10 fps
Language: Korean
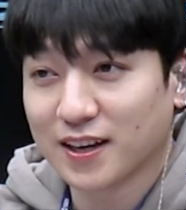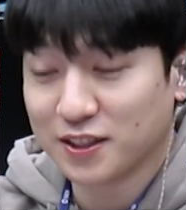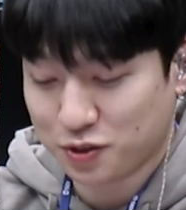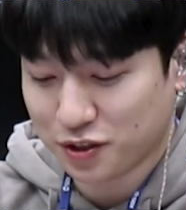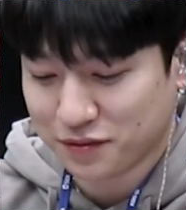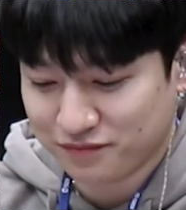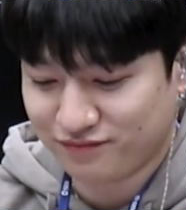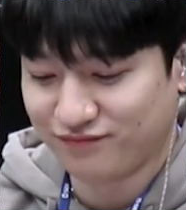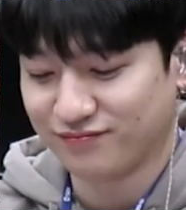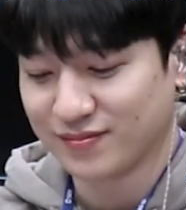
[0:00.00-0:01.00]
때가 있죠.
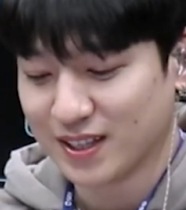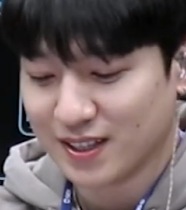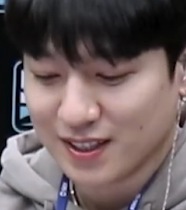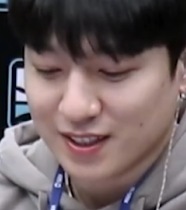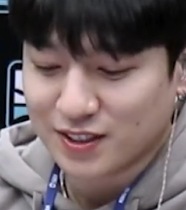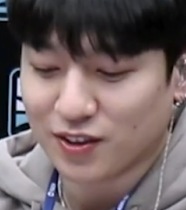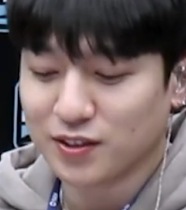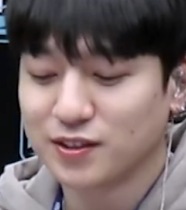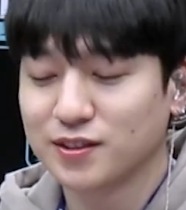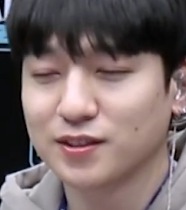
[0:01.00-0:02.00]
음.
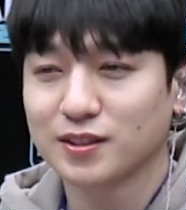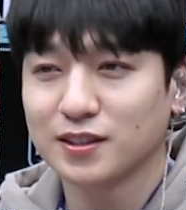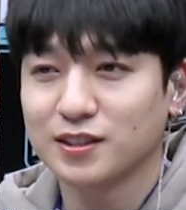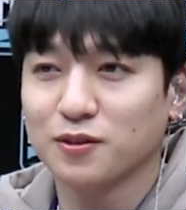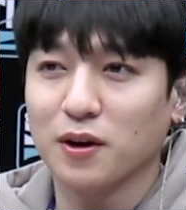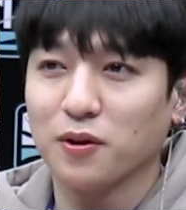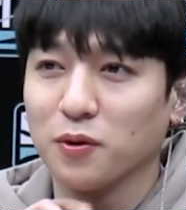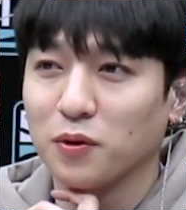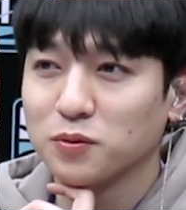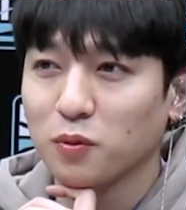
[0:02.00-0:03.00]
저는 사실
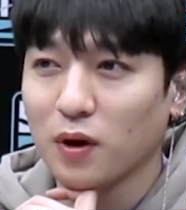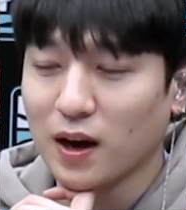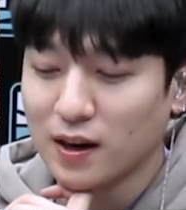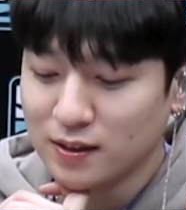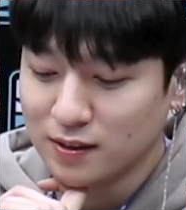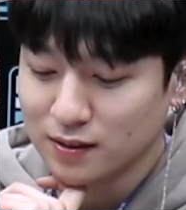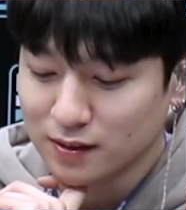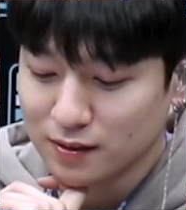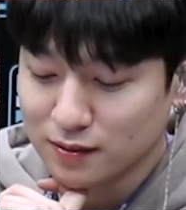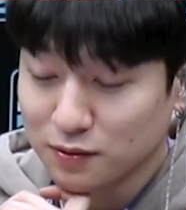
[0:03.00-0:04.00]
과거로
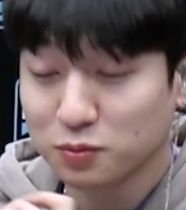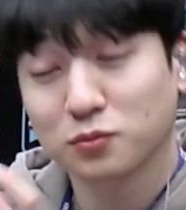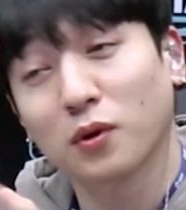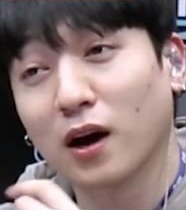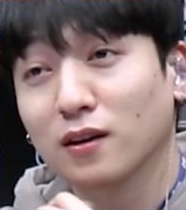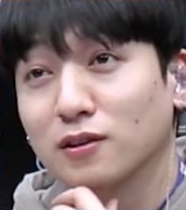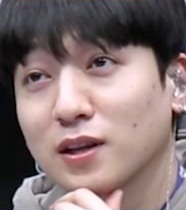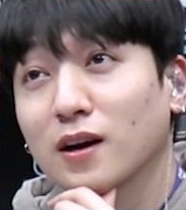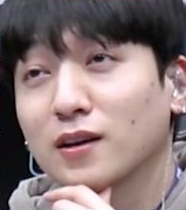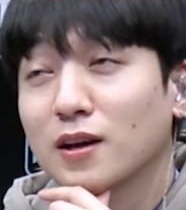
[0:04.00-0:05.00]
돌아가는 돌아가는 걸
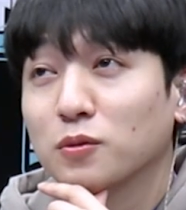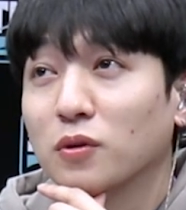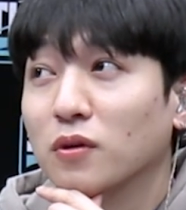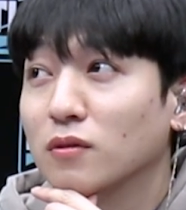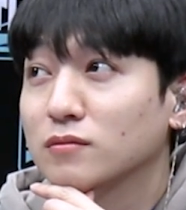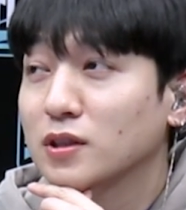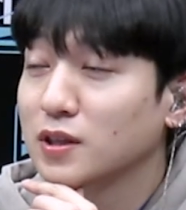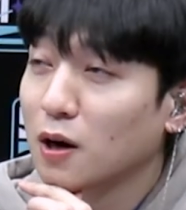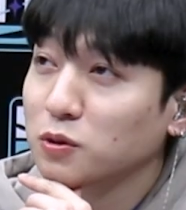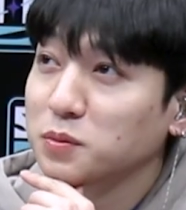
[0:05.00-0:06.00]
생각을 해도
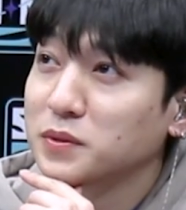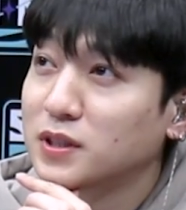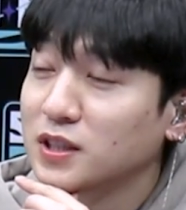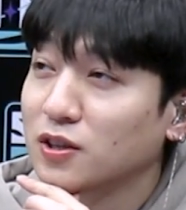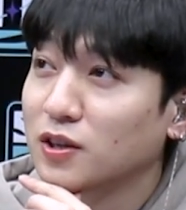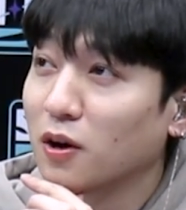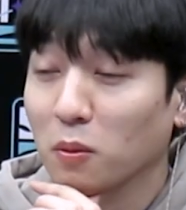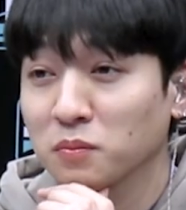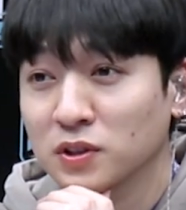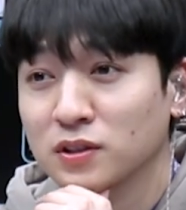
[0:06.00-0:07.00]
사실 가고 싶은 시절이
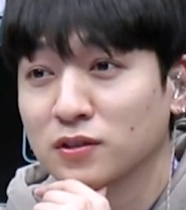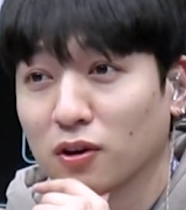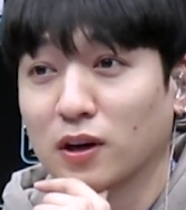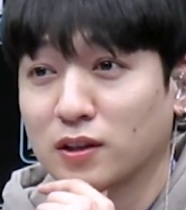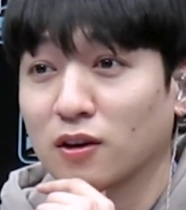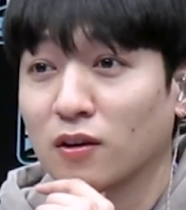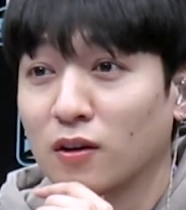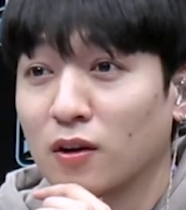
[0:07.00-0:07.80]
없는 것 같아요.